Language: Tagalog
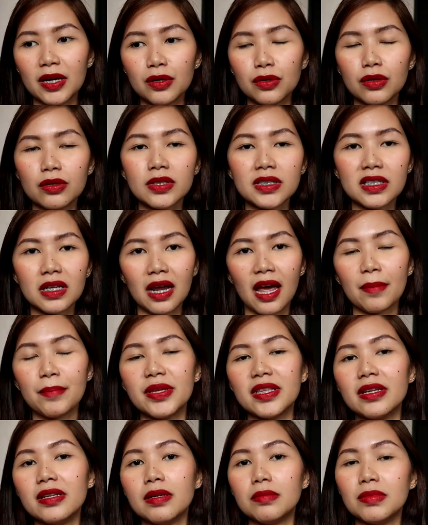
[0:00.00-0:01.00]
Pero yung
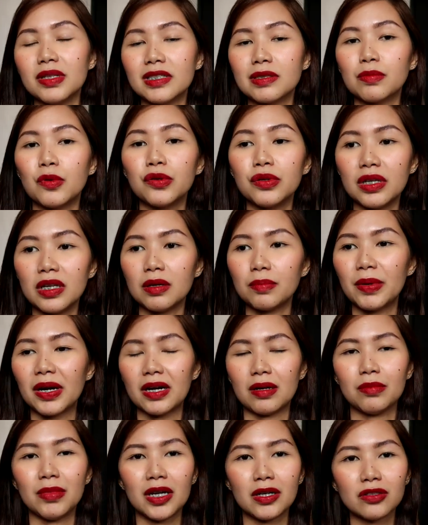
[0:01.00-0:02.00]
sinabi din ni Miss Monique,
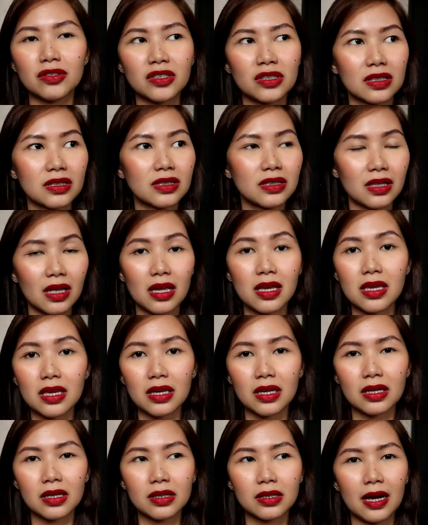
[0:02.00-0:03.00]
parang meron siyang
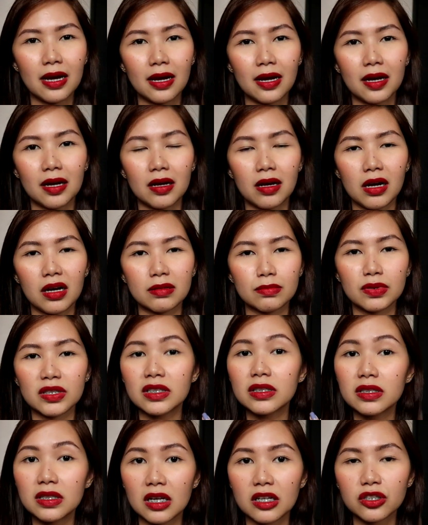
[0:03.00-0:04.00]
stingy na um,
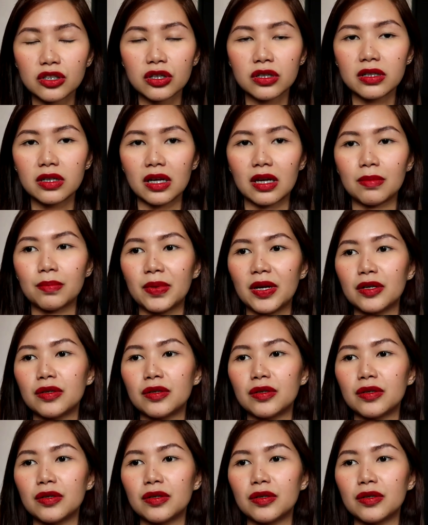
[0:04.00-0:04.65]
sensation eh.